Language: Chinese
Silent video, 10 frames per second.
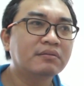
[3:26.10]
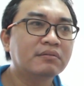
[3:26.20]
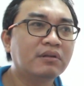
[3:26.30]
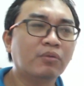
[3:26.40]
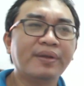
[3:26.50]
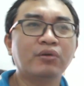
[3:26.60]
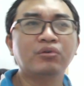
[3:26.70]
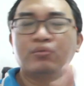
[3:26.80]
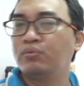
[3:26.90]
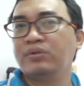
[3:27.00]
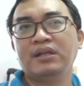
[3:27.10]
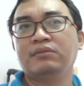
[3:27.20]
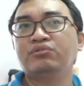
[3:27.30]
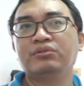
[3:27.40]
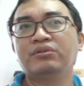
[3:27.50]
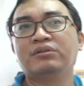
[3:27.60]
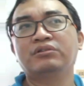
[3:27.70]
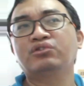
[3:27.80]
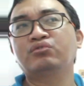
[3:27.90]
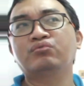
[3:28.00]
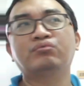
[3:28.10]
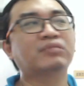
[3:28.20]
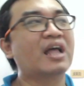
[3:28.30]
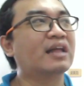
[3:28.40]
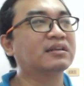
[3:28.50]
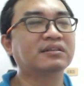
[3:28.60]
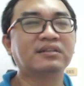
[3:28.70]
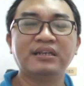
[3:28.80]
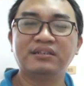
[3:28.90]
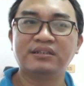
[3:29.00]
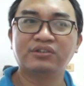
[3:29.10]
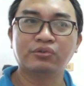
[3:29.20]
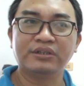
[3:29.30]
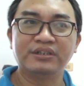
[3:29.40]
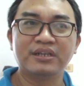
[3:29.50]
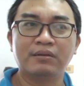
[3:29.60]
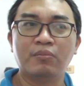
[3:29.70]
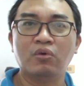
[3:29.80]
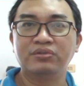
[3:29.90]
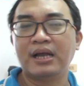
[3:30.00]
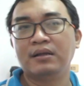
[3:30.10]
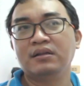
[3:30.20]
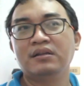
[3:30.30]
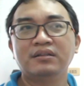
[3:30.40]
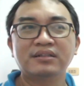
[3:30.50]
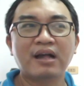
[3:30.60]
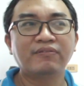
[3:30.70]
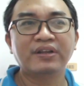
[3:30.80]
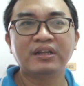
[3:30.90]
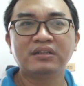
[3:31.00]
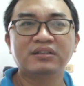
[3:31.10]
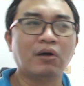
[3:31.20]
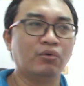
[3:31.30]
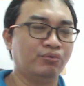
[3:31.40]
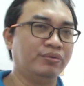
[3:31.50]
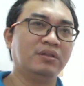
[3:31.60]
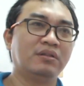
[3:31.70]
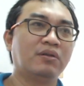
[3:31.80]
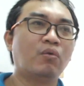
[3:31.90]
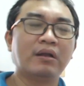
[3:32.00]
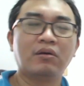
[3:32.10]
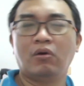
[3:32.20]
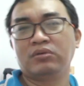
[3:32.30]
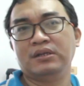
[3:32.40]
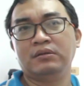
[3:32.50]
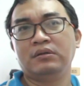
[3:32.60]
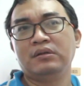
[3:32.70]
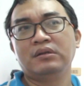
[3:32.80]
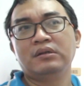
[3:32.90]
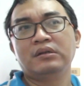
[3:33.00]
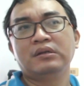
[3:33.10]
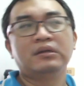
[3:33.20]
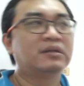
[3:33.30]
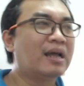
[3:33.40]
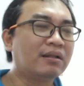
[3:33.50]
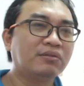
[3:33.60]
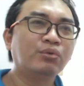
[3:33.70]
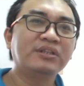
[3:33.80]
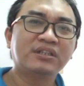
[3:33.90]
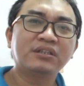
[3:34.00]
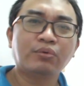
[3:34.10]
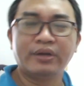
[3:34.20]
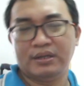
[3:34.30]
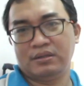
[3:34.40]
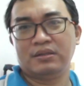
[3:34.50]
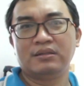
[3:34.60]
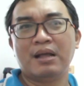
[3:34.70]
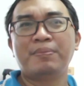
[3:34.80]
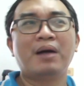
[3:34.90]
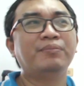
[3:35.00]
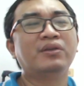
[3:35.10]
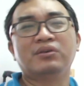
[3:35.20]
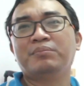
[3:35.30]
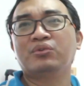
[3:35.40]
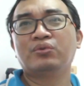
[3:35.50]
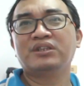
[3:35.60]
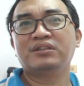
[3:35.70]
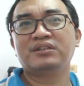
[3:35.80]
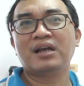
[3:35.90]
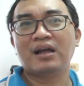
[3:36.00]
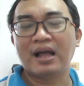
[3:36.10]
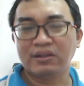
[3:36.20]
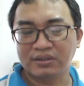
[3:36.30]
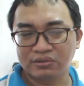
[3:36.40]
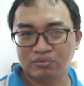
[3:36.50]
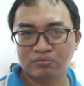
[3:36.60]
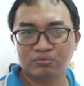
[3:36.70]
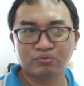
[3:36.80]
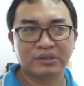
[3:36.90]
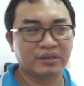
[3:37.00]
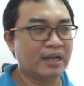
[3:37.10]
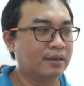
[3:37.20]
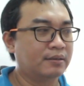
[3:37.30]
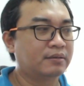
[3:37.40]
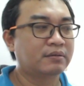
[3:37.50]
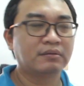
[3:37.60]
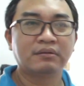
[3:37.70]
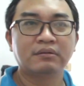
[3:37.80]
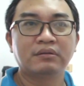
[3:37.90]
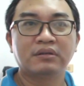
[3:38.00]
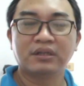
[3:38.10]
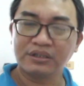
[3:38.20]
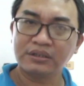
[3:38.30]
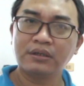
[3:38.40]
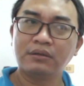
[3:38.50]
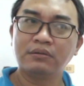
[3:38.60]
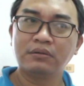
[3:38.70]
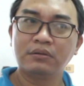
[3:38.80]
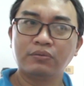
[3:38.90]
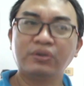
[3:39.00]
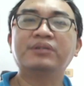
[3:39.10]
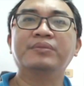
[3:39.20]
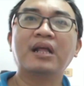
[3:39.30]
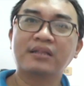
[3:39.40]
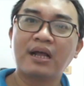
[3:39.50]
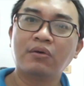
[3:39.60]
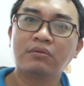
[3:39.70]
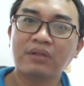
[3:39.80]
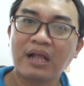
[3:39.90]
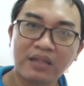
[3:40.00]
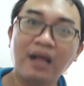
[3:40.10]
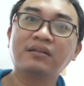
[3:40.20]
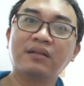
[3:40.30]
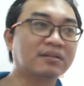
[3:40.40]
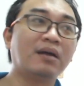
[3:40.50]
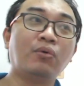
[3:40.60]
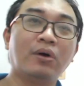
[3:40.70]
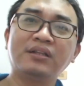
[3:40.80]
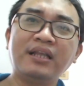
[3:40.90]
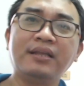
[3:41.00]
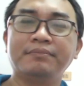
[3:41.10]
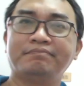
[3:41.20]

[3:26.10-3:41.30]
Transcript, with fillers: 刘备论武力绝对输他的那一些手底下的猛将，张飞、赵云、关公的。那论智慧，他旁边有那么多智将，还有一个诸诸葛亮。可是呢，为什么他当他当他当皇帝？